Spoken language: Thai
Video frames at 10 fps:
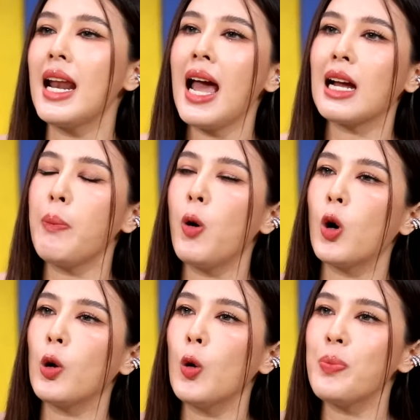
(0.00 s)
นั้นแหละก็โพ
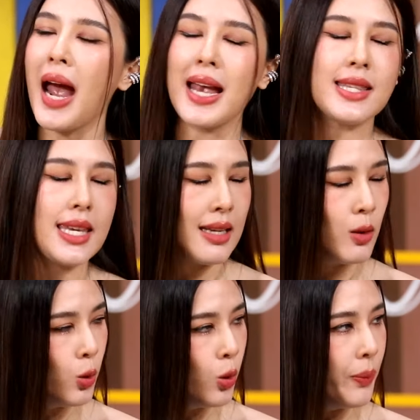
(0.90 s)
สรูปยายสี่
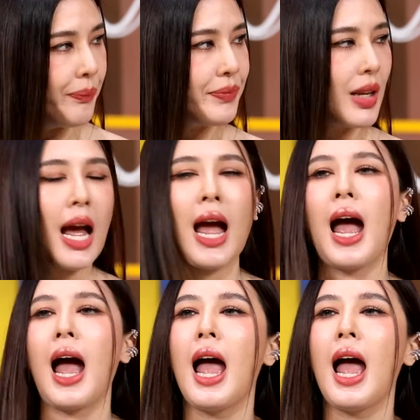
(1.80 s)
รูปอ่า